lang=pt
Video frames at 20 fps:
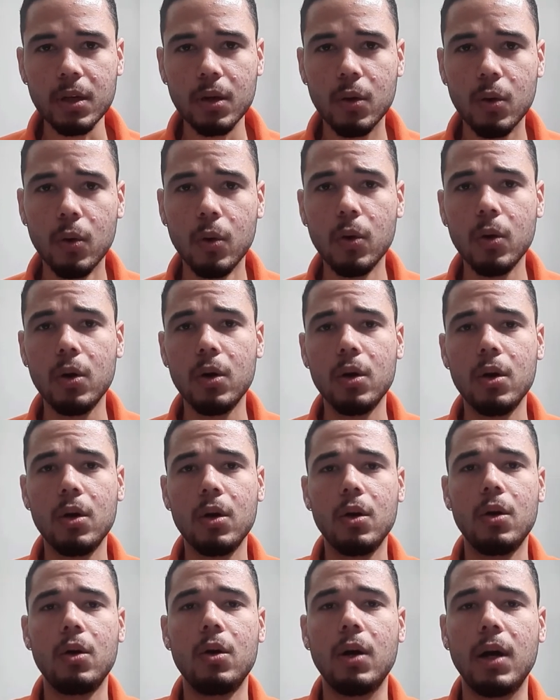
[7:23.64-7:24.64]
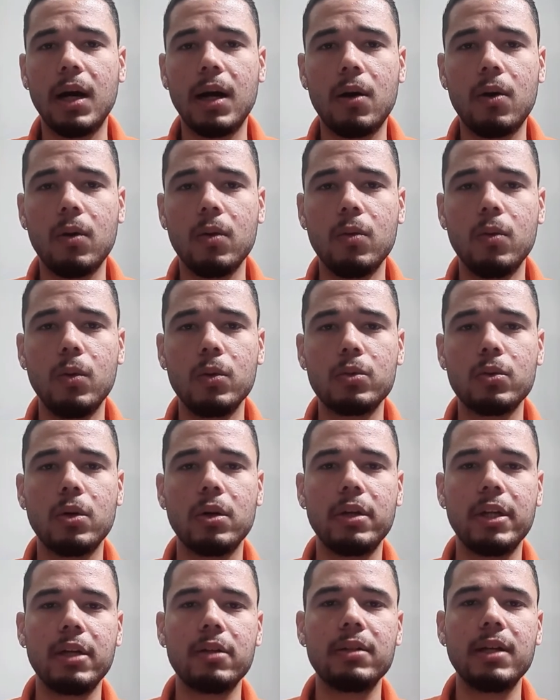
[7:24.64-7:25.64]
o, a, o
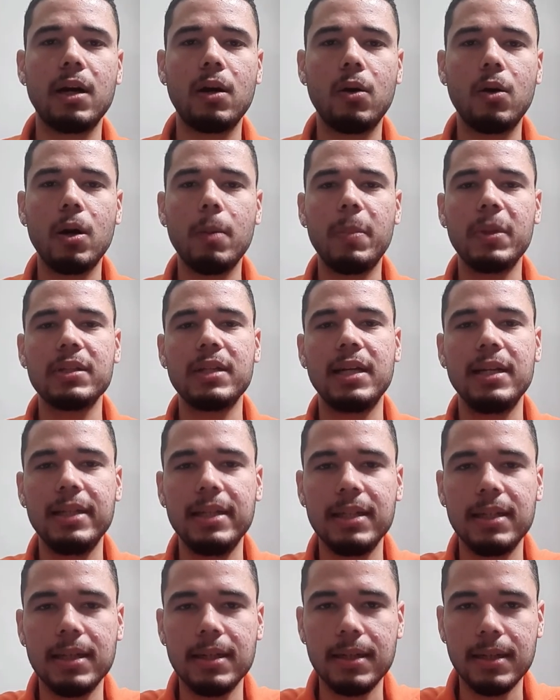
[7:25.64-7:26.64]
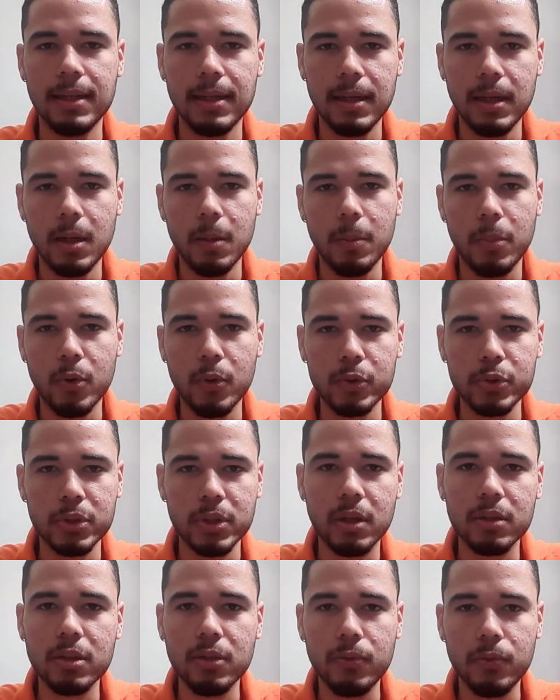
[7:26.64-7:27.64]
torneio da Copa da Liga
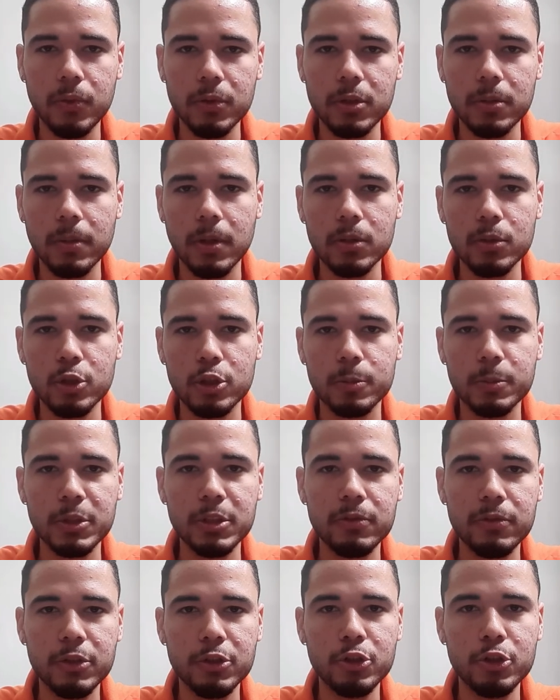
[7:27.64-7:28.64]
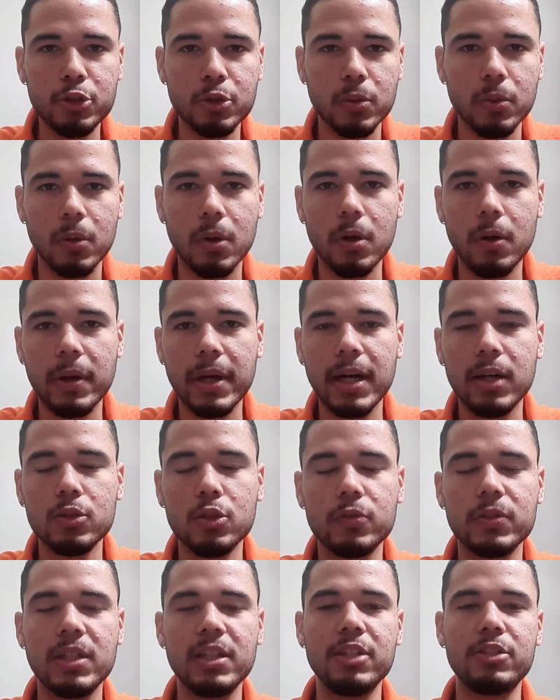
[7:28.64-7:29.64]
Profissional de Futebol 2021. Qualquer
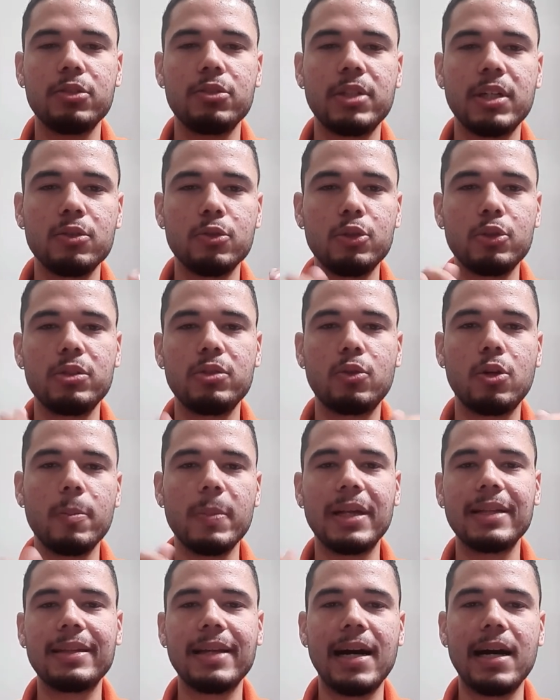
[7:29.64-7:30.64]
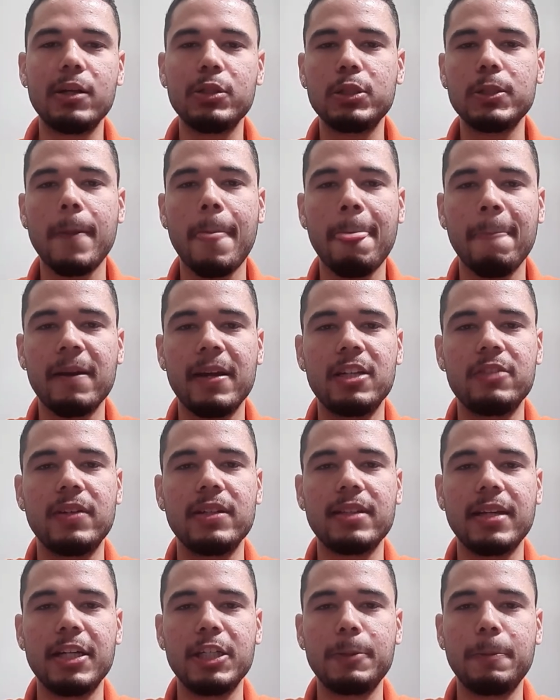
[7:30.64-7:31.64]
dúvida, deixe nos, nos comentários, que a gente vai
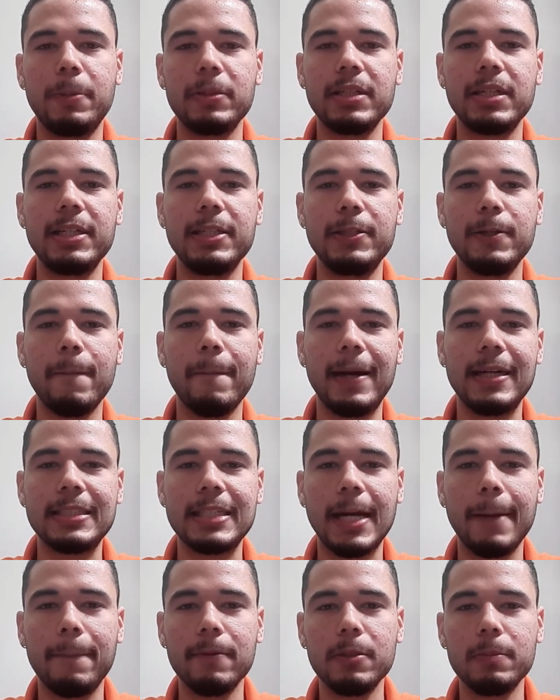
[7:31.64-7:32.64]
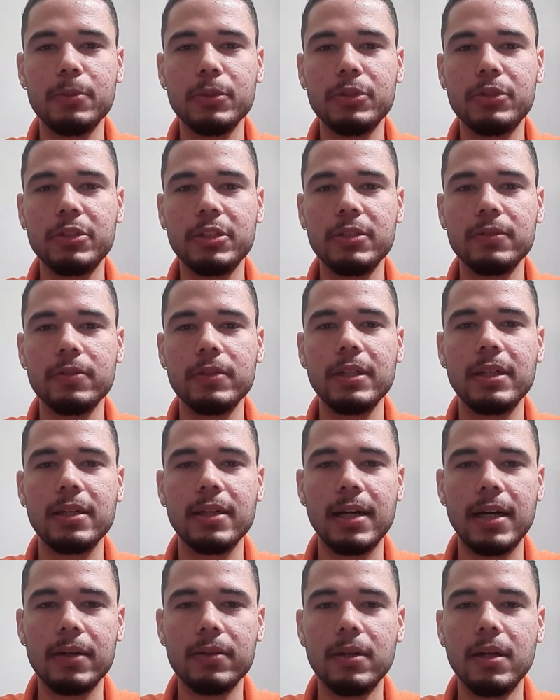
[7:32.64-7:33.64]
estar respondendo aqui o mais rápido possível. E,
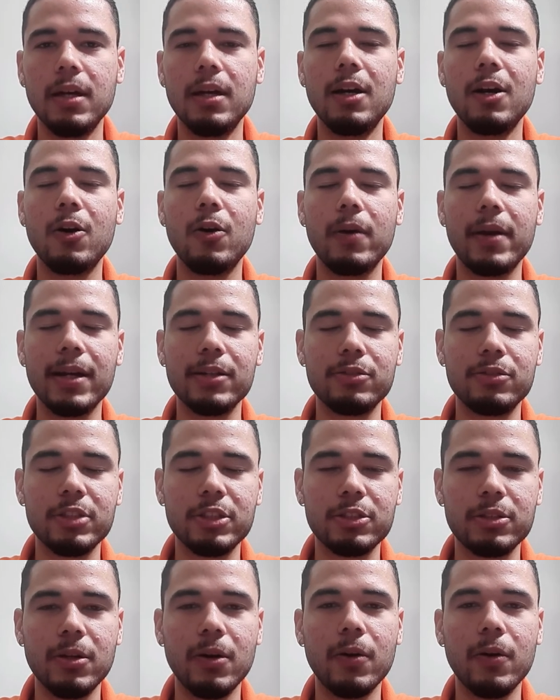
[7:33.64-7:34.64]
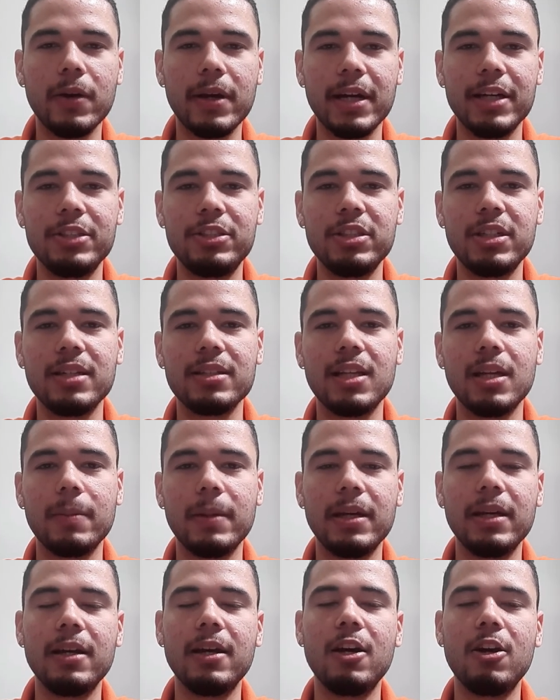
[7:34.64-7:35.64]
claro, Qualquer sugestão, qualquer dica
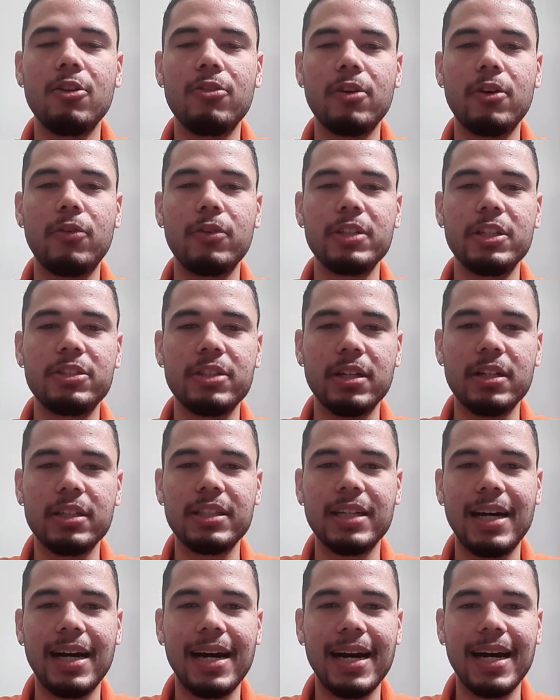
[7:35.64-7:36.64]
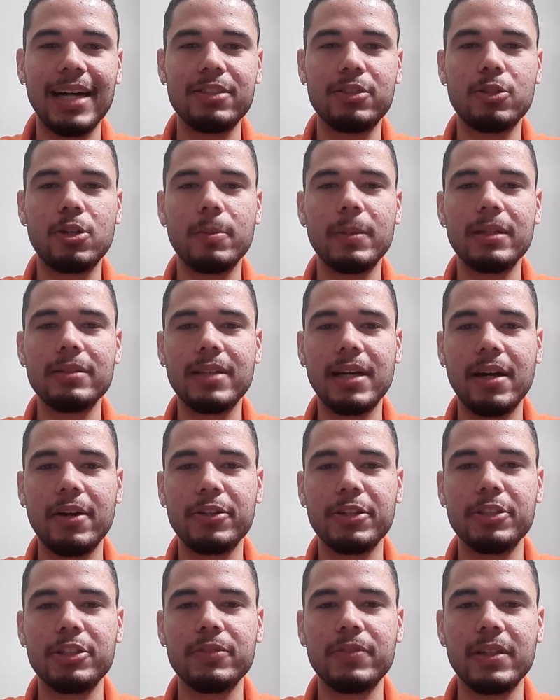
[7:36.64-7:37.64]
também, por favor, deixar na caixa de comentários
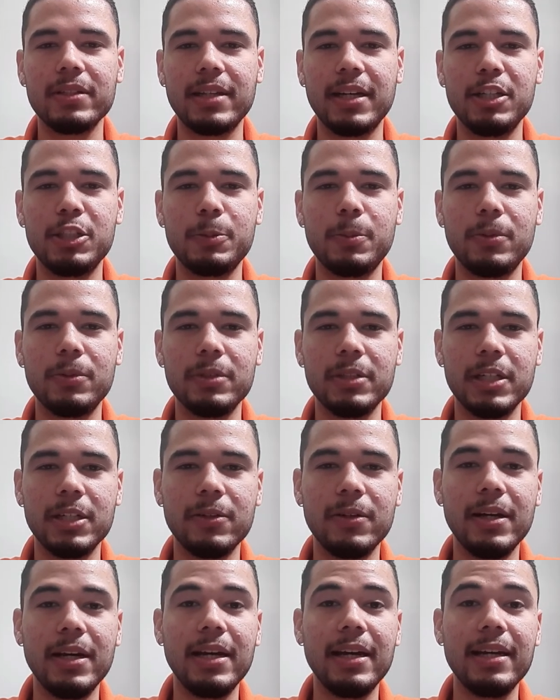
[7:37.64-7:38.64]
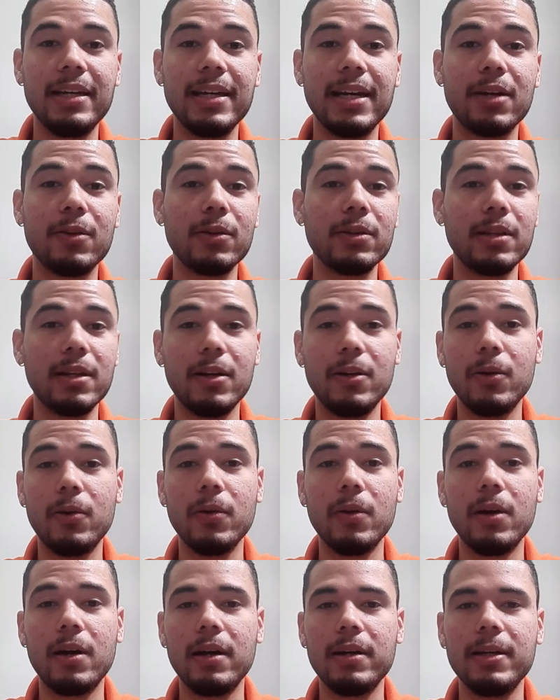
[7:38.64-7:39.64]
que a gente vai estar respondendo e anotando,
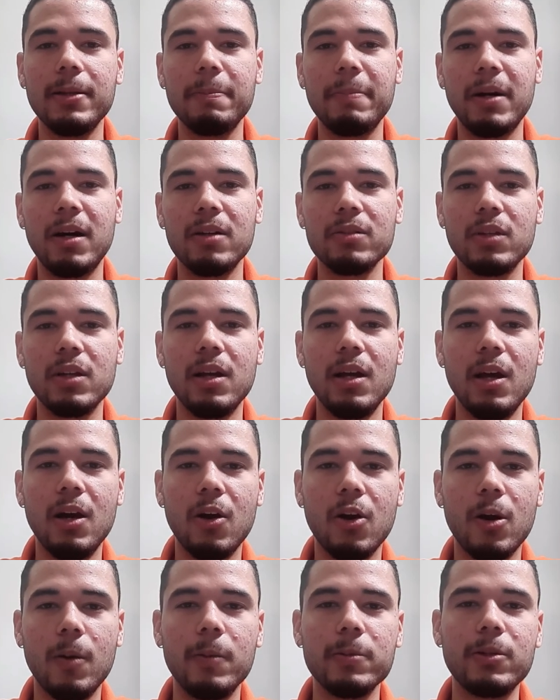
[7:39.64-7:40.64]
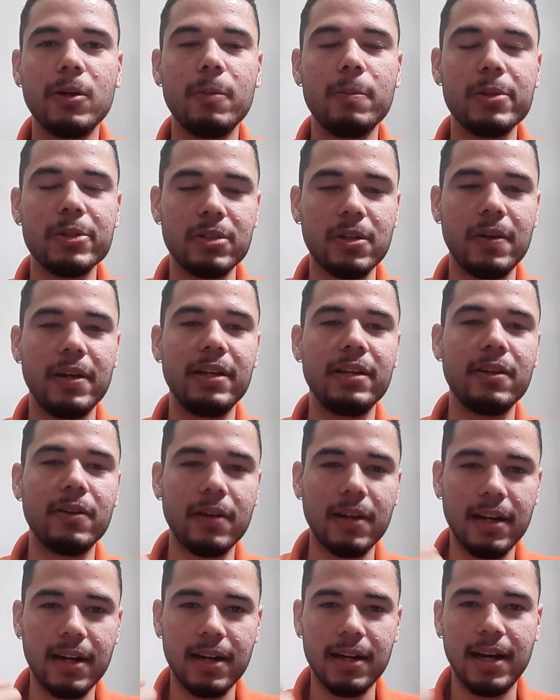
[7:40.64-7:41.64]
colocando em pauta, como tem um pessoal aí que eu
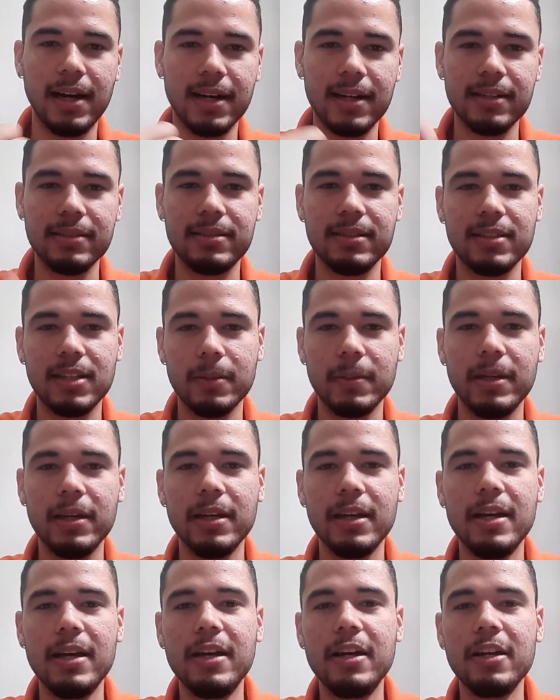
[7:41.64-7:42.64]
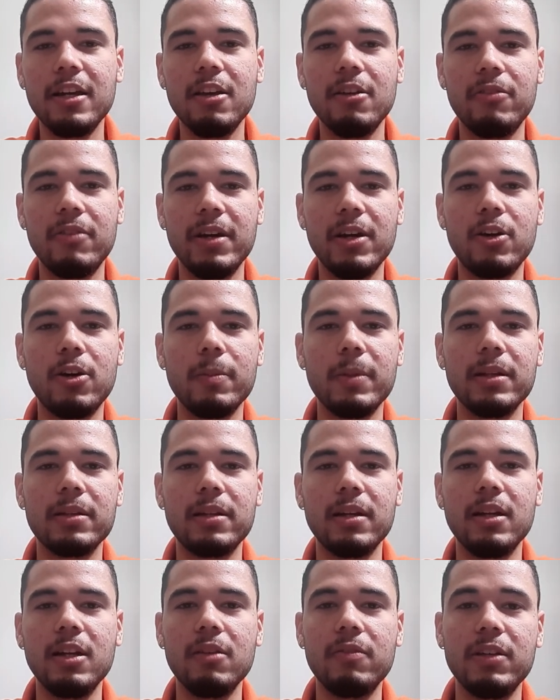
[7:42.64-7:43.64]
quero agradecer também, que vem
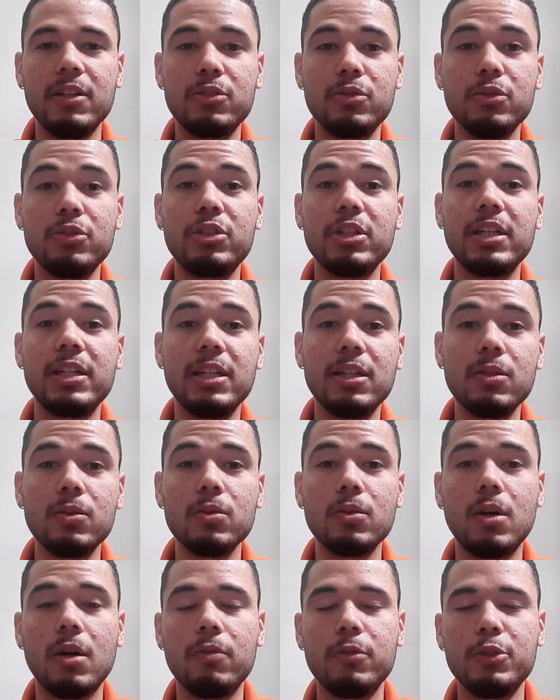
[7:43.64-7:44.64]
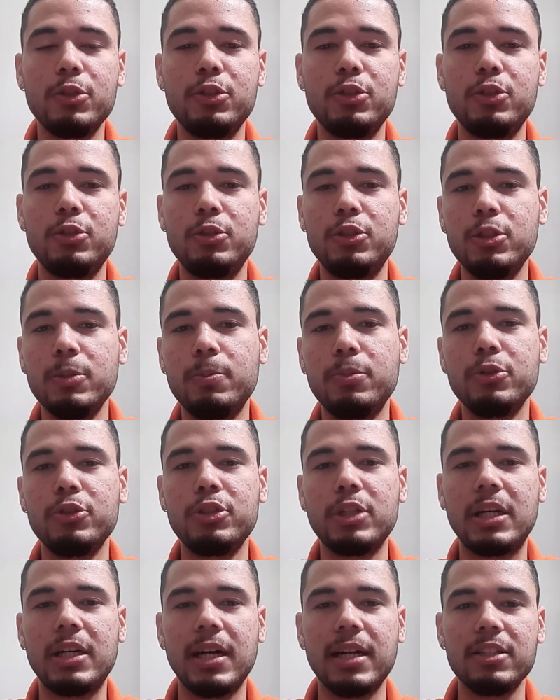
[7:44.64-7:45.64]
comentando e vem sugerindo novos tipos
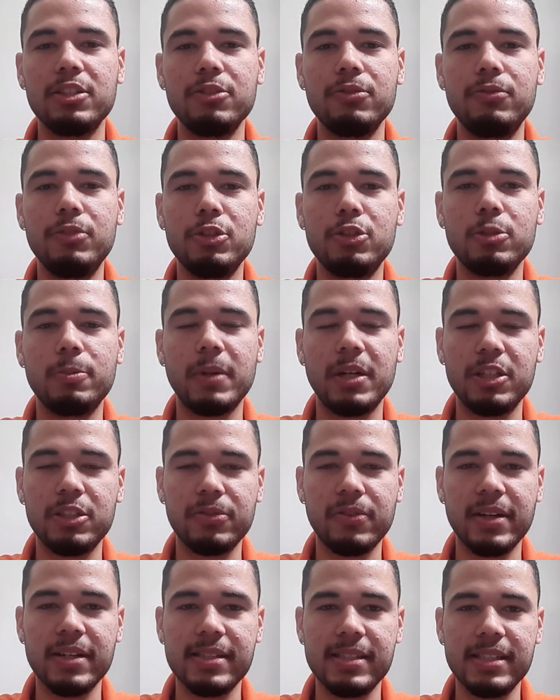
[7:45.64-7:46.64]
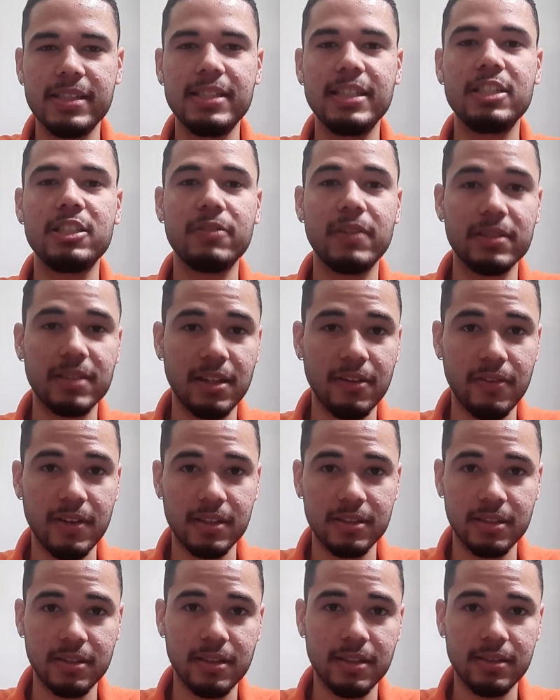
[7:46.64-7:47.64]
de, de vídeos para a gente fazer e a gente vai estar
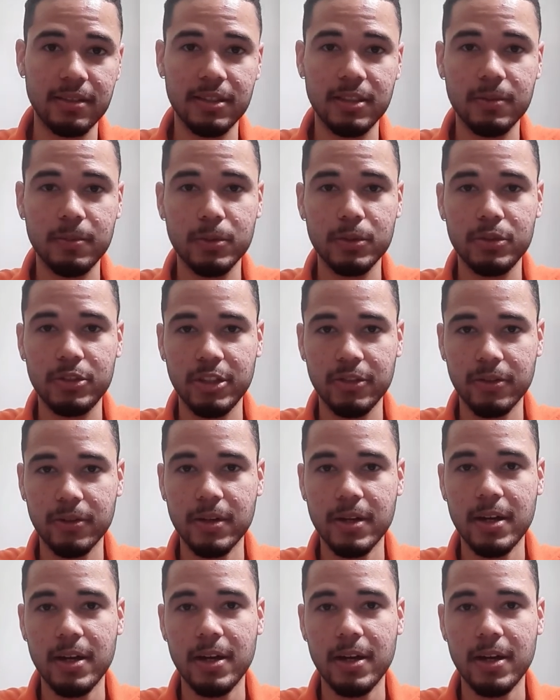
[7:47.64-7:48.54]
fazendo assim que possível